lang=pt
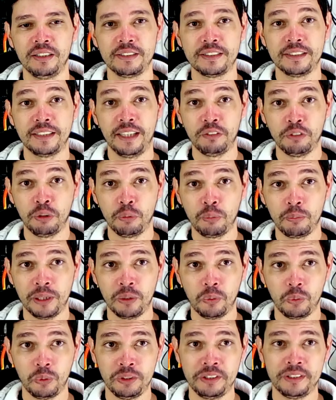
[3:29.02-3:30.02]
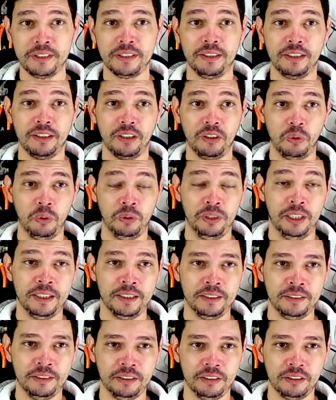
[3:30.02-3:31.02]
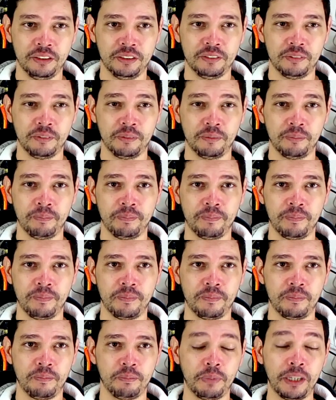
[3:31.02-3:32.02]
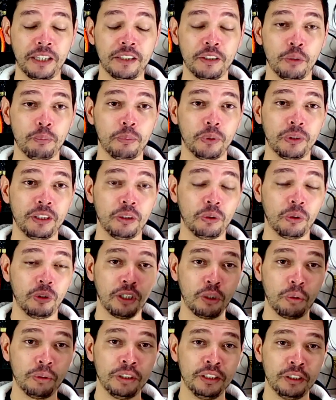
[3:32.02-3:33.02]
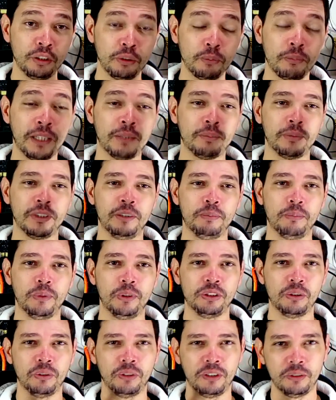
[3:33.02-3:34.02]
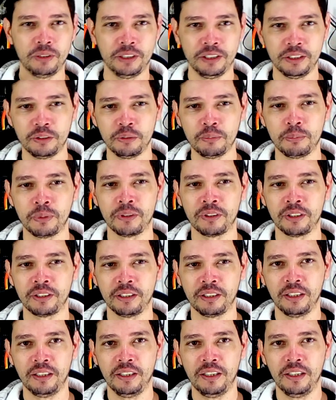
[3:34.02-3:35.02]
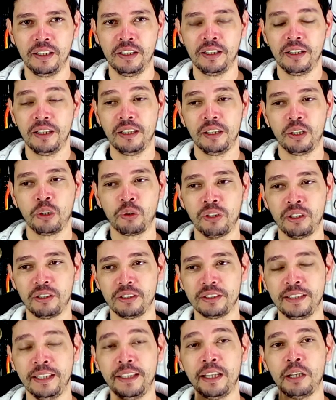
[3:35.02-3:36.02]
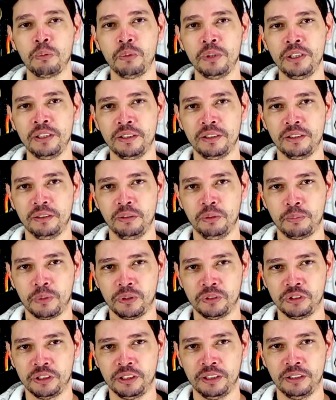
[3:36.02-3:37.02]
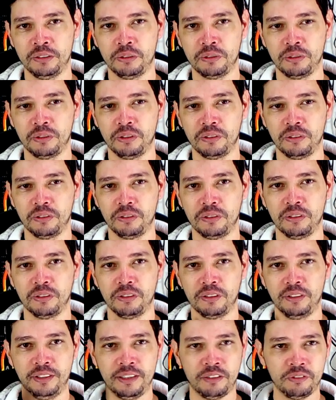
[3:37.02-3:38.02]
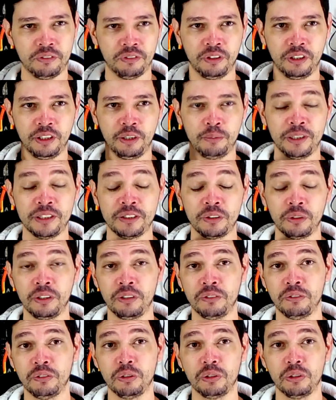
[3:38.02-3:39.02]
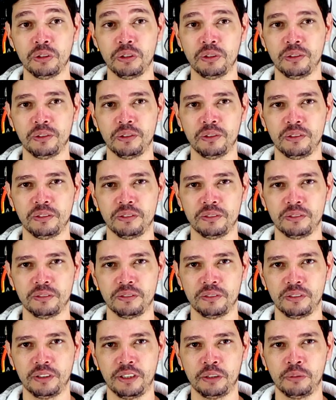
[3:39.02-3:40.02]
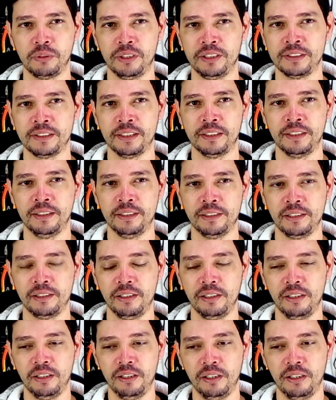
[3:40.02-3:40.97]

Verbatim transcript: escreve alguma coisa online para eu poder colocar o link no mapa depois, colocar o link no blog. Eu não tem a wiki do projeto lá fora, mas eu não vou atualizar ela